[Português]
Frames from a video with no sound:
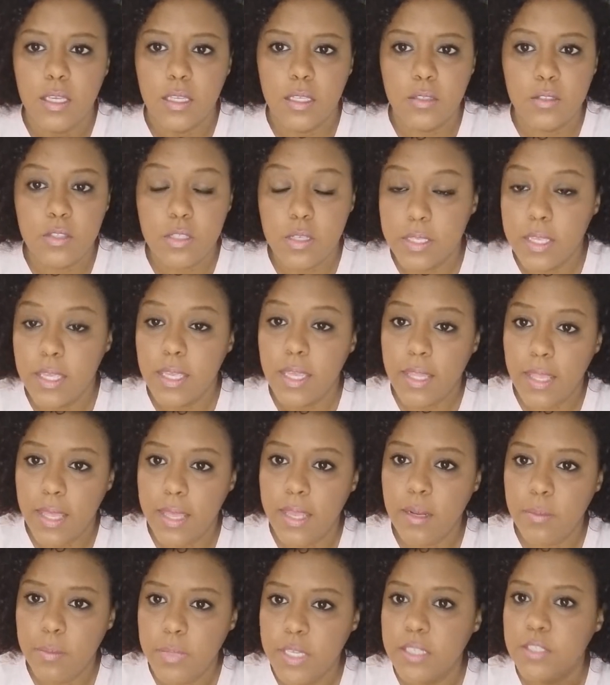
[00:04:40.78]
que não sei o que. E
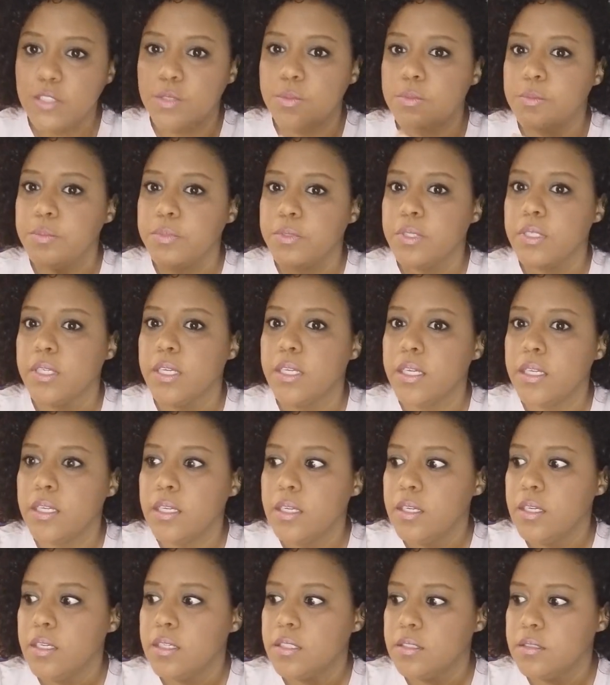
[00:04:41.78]
ela era mesmo, porque,
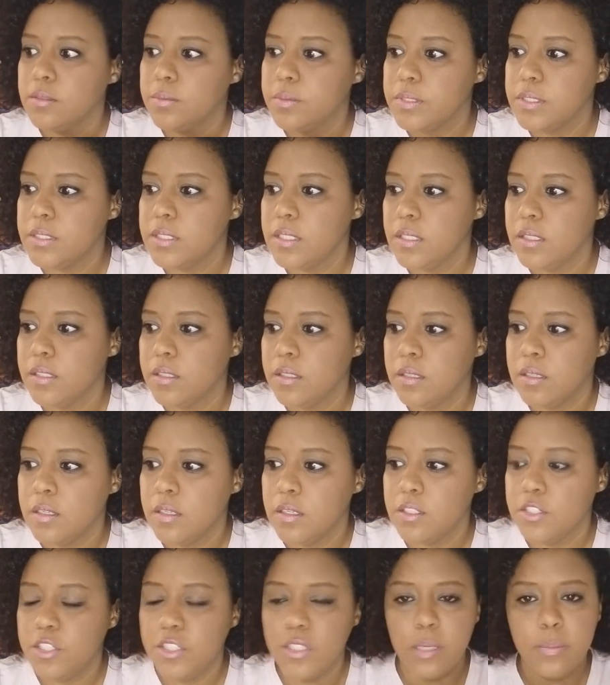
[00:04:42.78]
tipo assim,
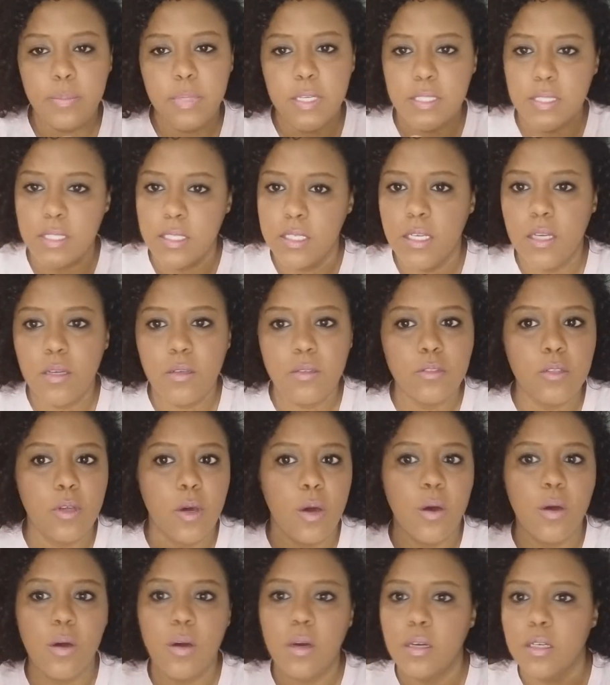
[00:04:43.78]
tinha parceria com
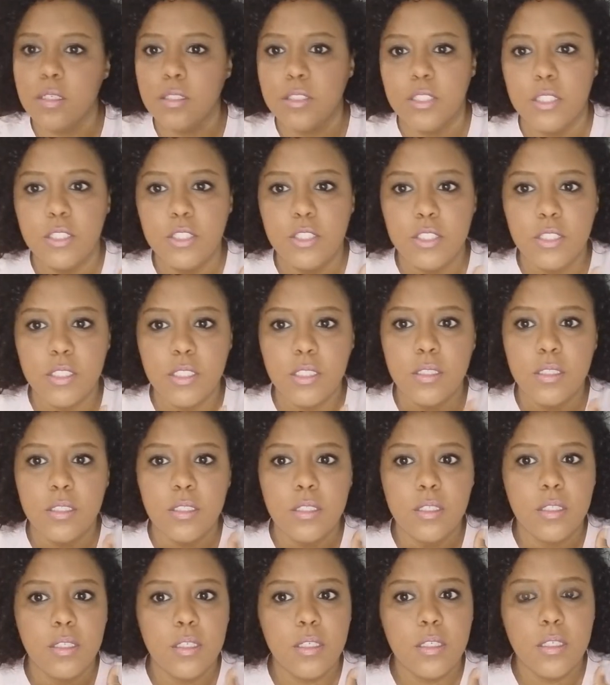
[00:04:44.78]
loja, tinha.
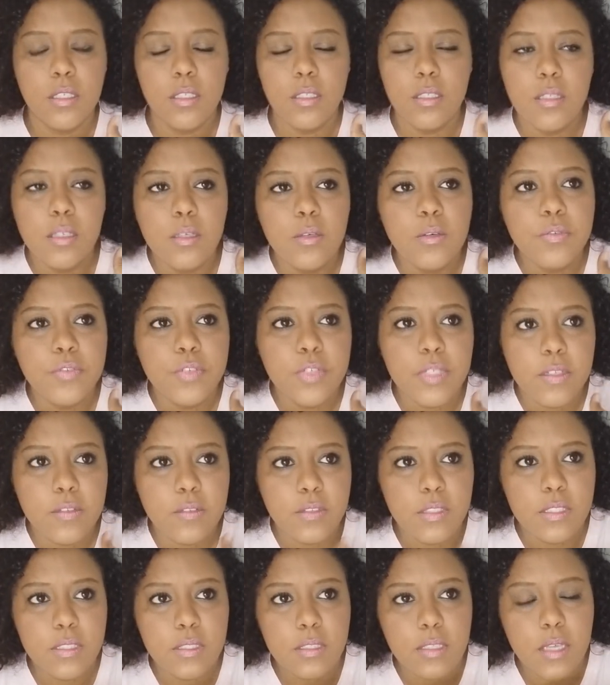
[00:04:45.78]
E eu
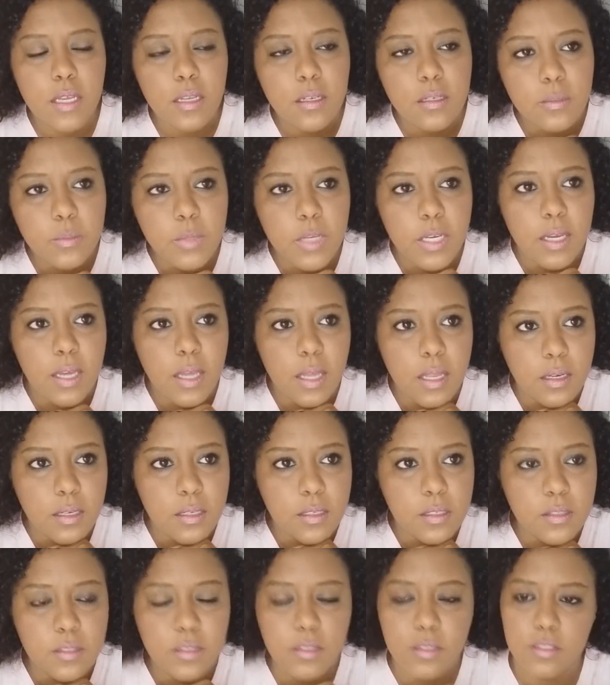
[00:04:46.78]
ficava assim, caramba,
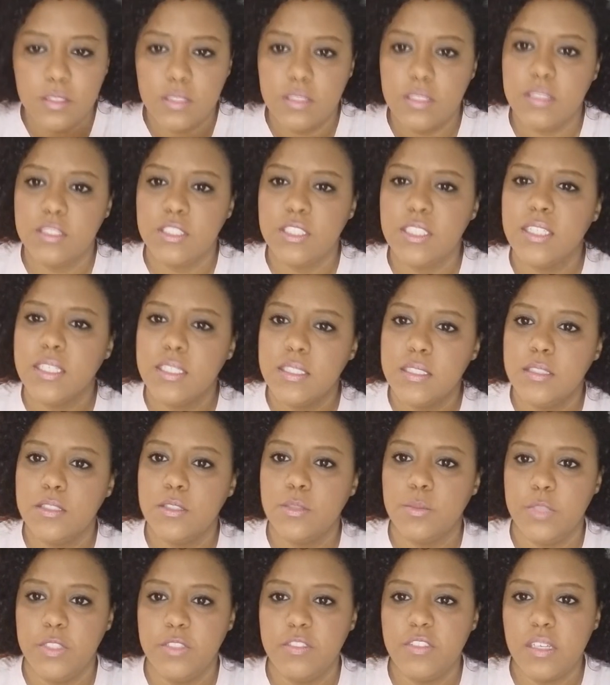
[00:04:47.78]
cara, eu cheguei a
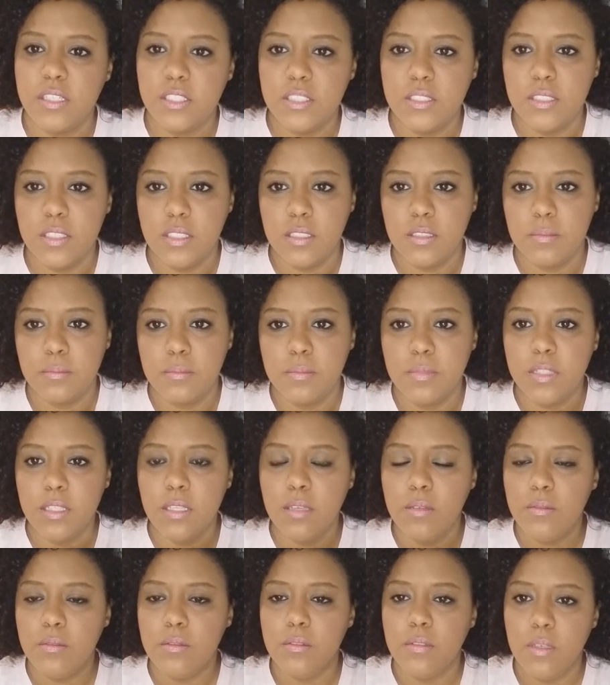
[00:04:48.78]
sentir uma invejinha.
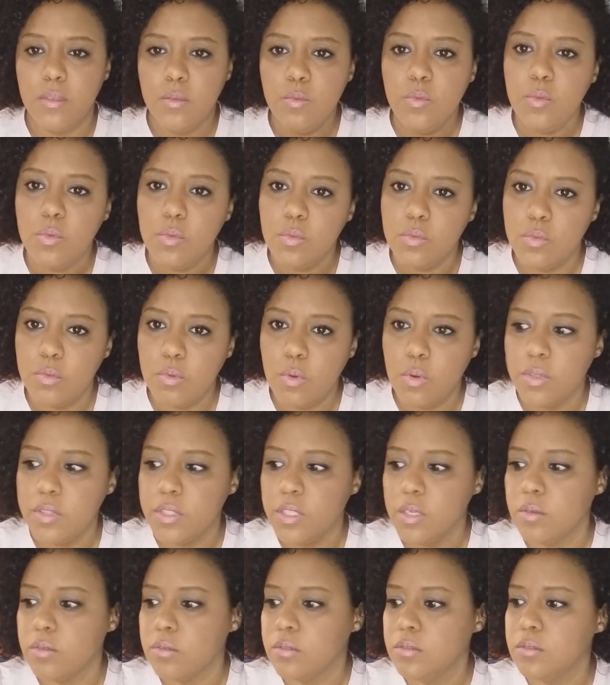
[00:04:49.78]
Não, não do, do
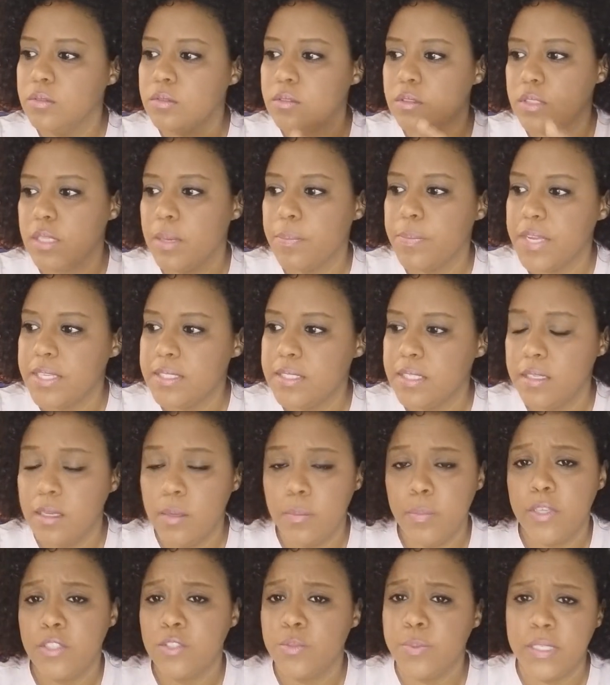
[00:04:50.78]
conteúdo, da
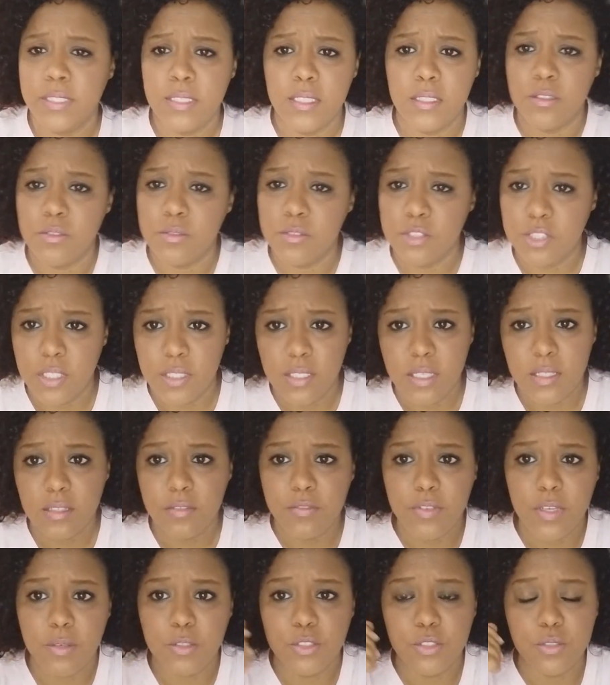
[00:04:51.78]
parceria, porque as parcerias não tinham nada
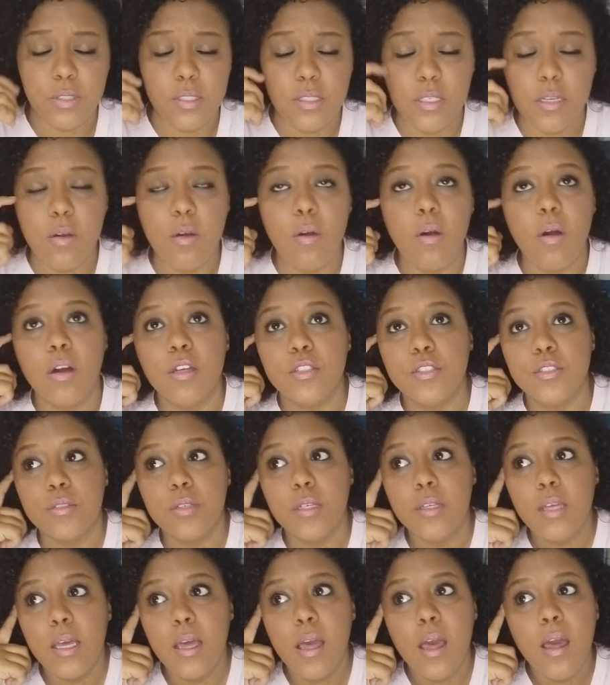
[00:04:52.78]
a ver com as coisas que eu gosto,